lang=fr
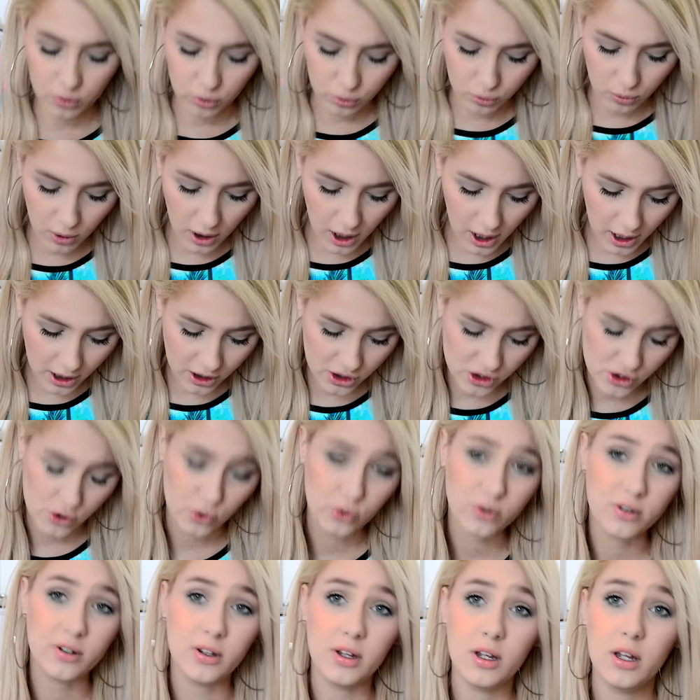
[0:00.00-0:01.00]
sont
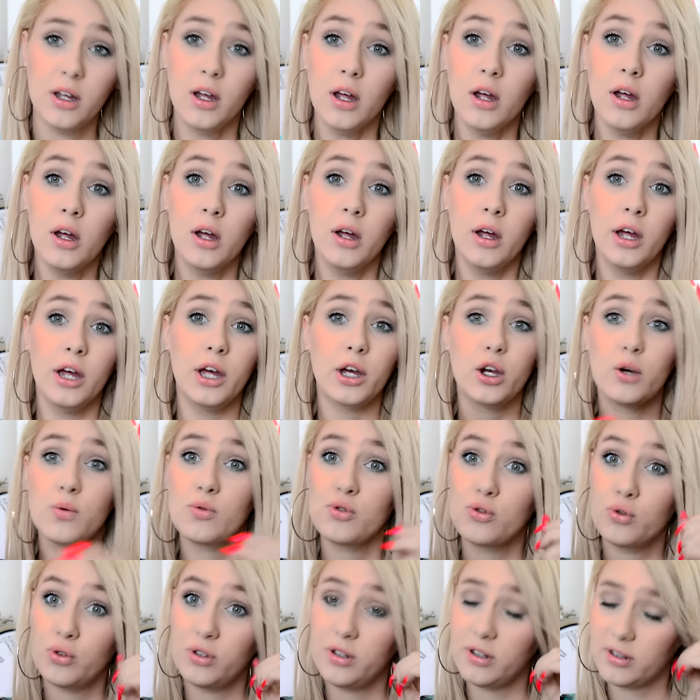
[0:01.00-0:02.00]
argentés et
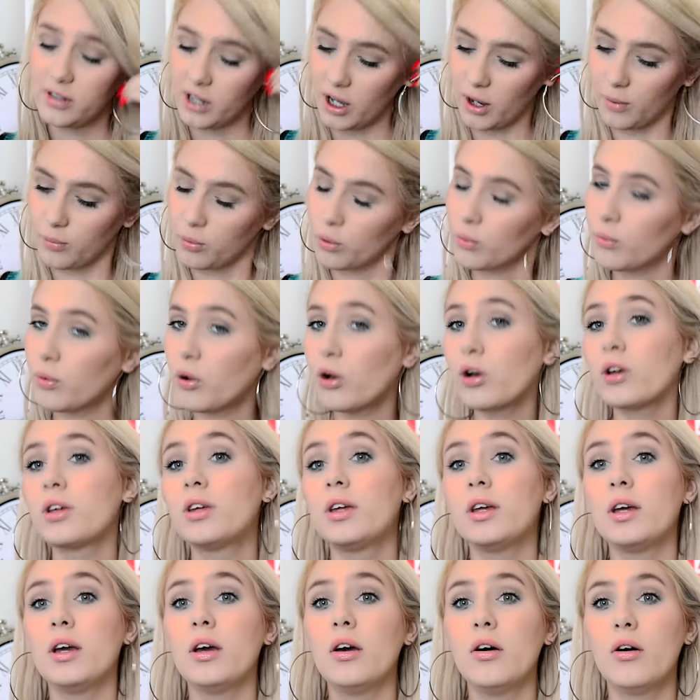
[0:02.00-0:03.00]
comme je vous dis c'est un bomber
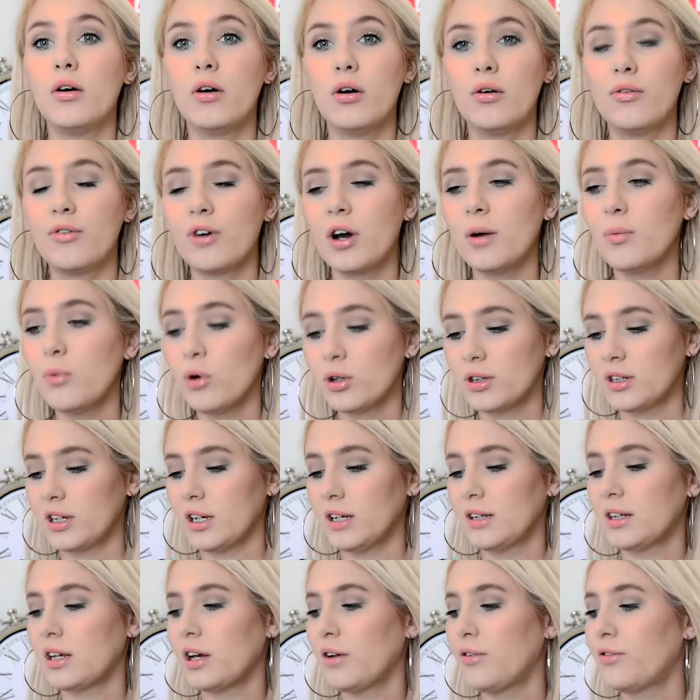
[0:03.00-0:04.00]
qui est euh, vraiment
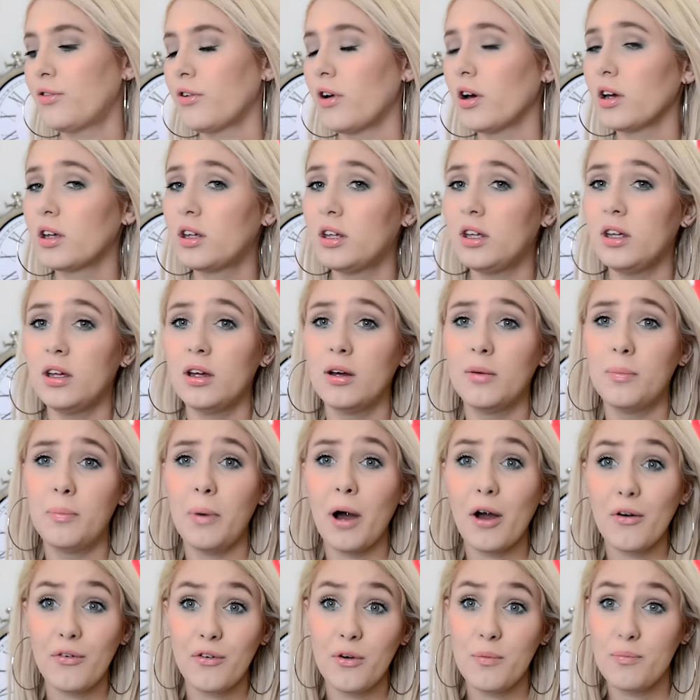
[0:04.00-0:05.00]
très très fin qui est
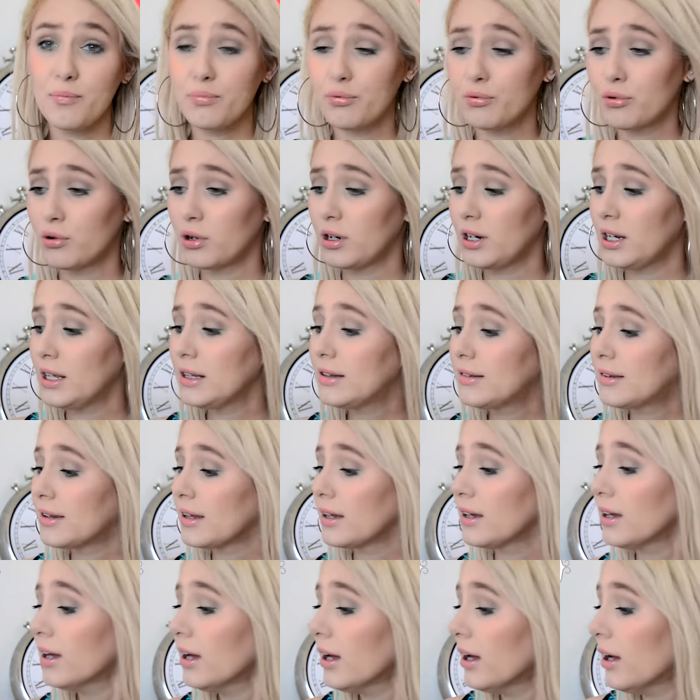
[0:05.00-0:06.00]
parfait pour
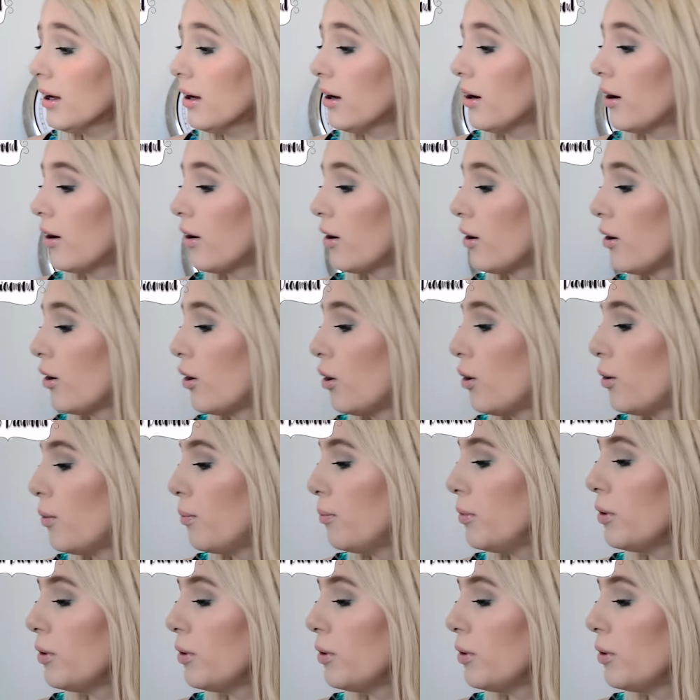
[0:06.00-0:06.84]
l'été euh,